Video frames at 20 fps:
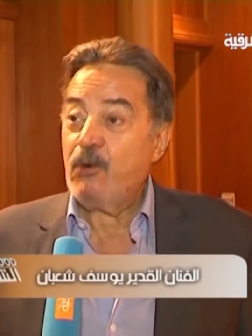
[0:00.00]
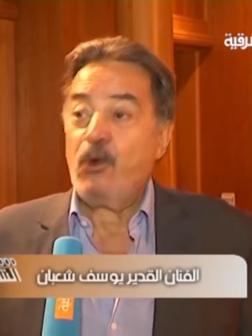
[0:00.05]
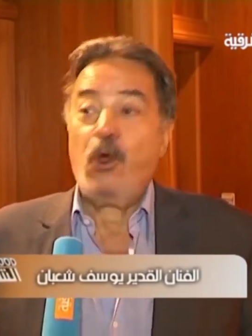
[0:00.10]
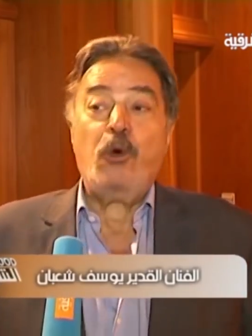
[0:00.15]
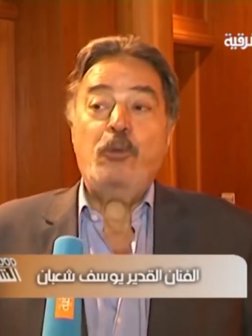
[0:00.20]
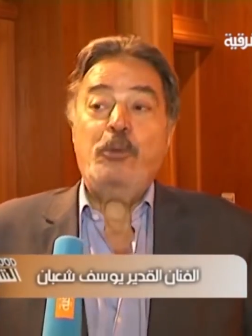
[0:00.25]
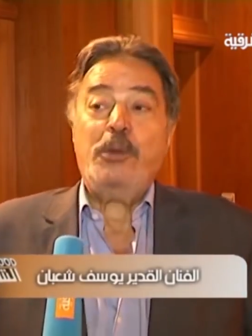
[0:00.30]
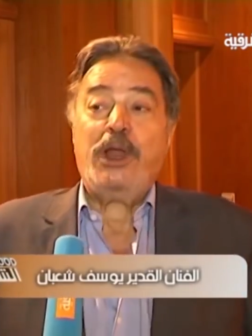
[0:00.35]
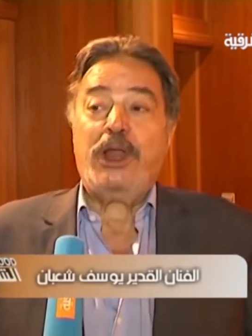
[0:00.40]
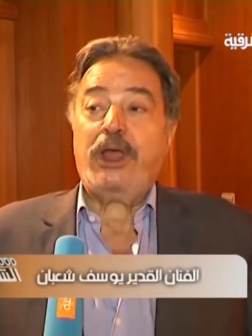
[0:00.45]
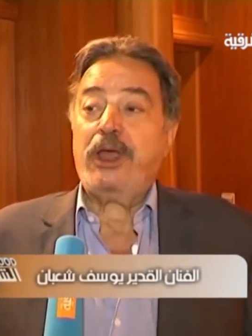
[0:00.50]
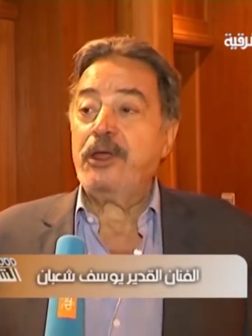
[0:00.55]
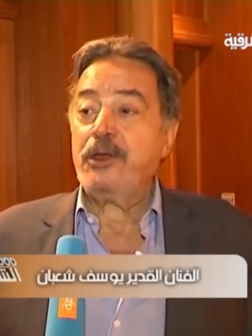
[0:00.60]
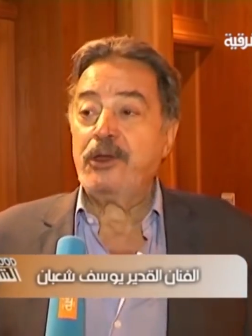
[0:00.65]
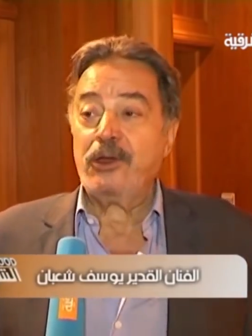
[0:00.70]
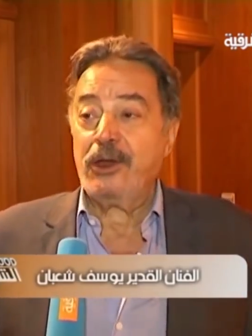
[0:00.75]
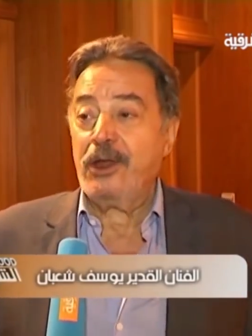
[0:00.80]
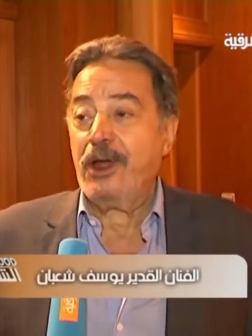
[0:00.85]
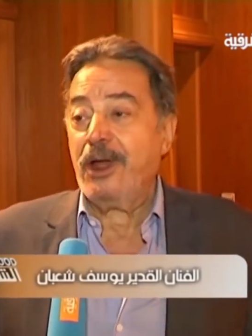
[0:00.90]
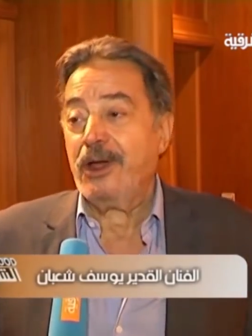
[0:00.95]
أو حب
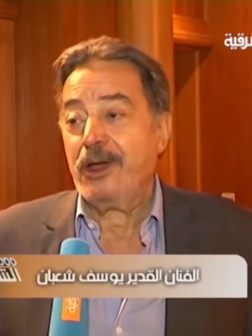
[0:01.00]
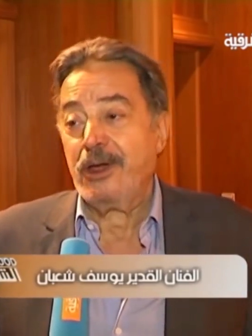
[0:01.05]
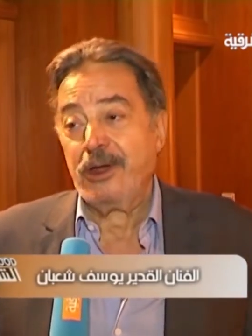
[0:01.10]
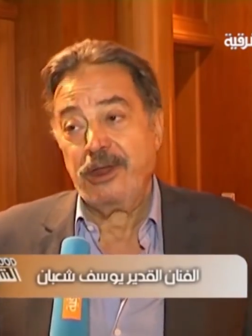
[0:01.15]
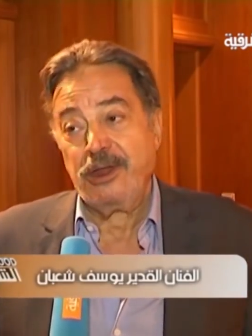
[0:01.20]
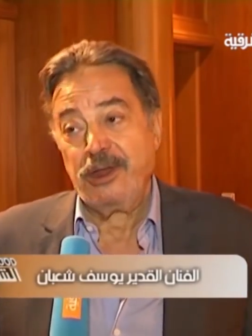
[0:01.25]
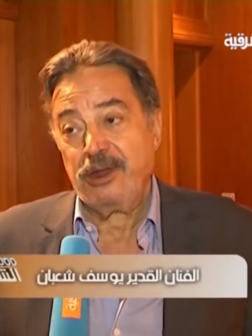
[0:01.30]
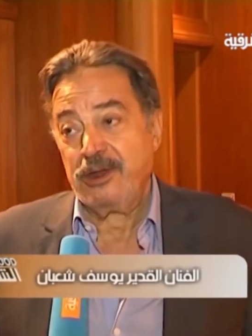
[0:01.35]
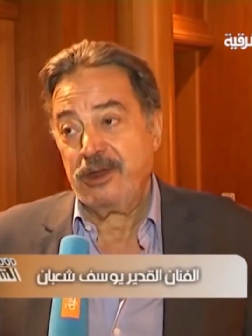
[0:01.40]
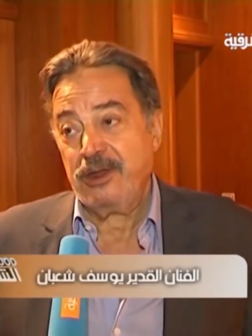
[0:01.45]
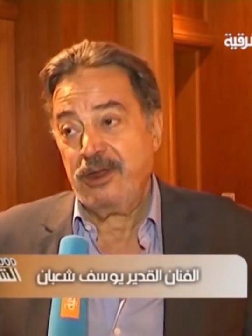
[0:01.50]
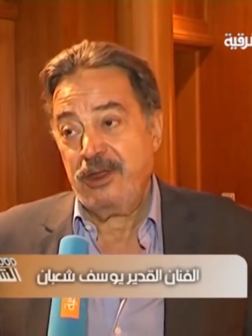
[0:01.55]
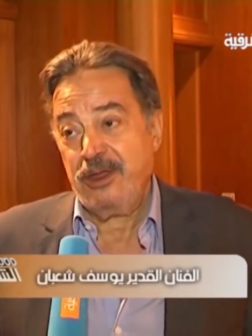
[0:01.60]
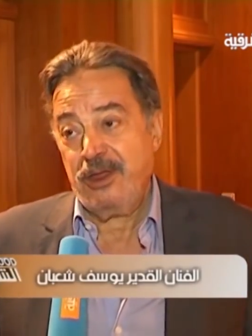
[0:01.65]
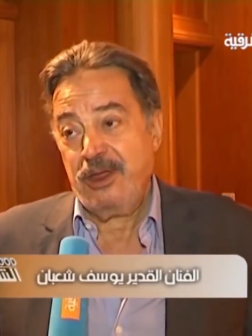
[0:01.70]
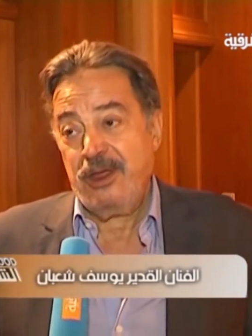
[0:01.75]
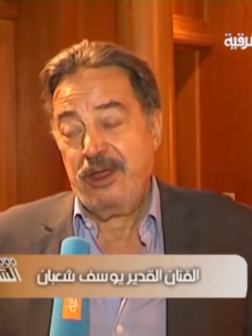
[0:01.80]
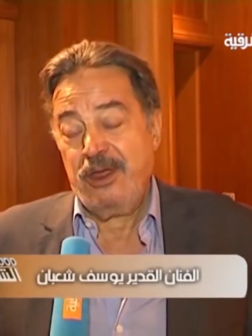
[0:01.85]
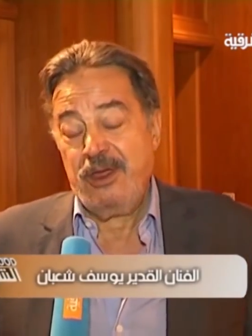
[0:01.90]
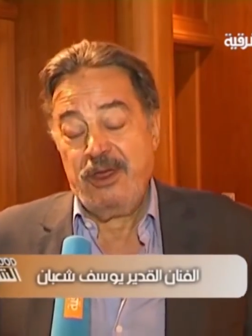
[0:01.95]
الخير للآخرين
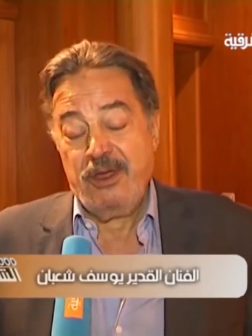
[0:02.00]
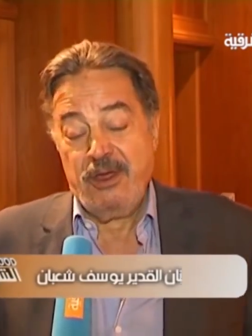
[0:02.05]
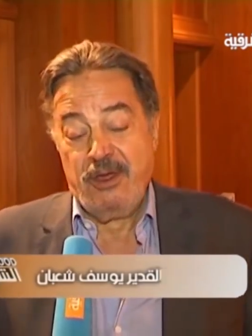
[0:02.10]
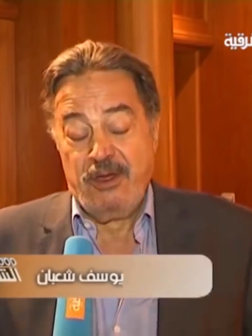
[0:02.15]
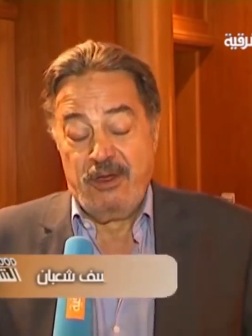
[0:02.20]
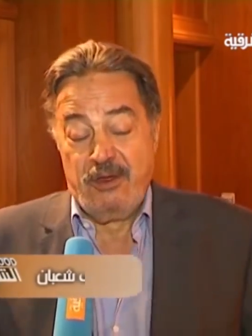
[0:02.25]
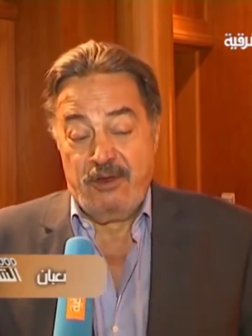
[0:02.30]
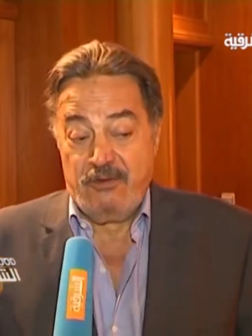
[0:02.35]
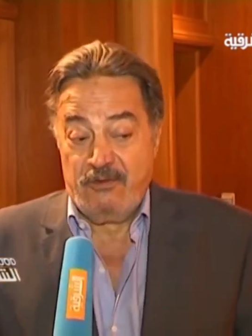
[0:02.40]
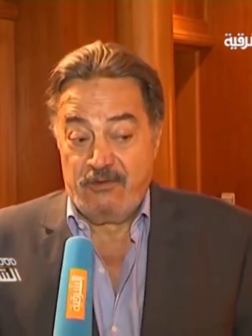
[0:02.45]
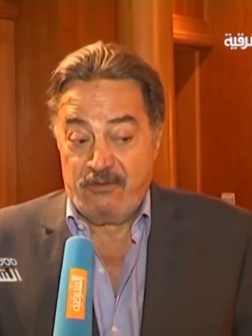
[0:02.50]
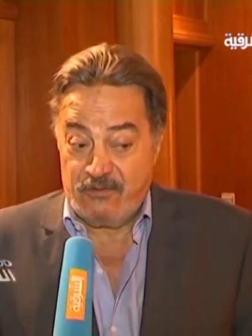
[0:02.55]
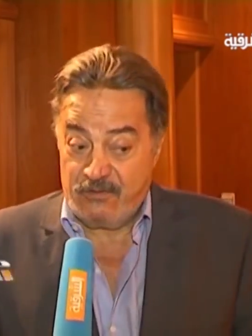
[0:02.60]
صحيح